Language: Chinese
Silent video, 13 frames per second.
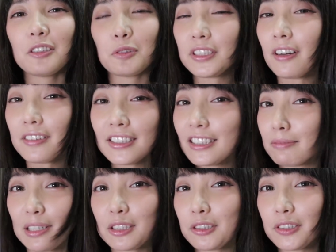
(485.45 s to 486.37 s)
我只要一直
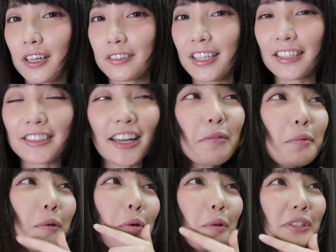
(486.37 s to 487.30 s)
没抽到大奖，哎，
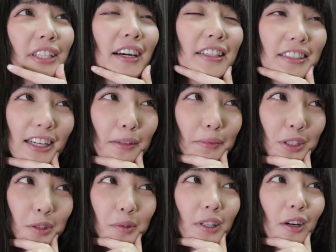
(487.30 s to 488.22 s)
不过我嫦娥还没
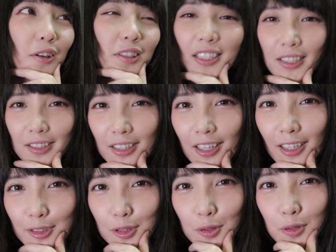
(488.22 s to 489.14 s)
抽到哎，
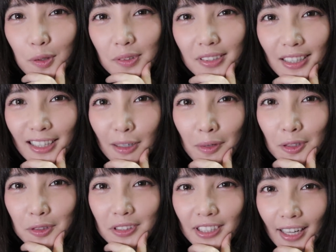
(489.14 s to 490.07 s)
啊，中秋节搞不好
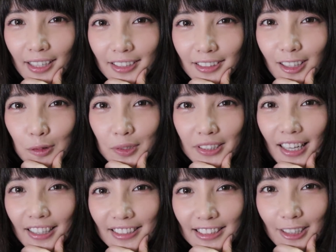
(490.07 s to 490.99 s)
就是嫦娥到我
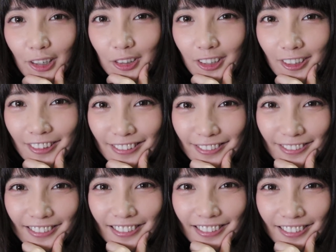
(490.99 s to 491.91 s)
家的时候喽。
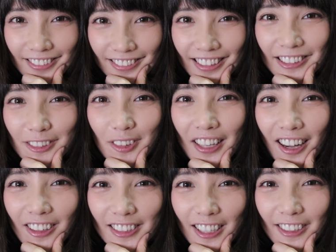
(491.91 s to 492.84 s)
但是我也
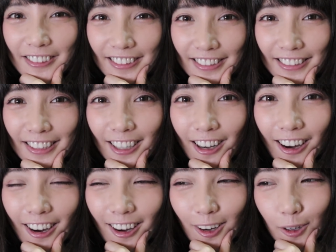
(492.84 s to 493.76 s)
好想要新的
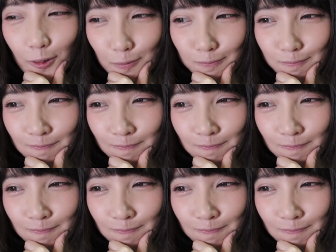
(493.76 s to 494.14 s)
哦。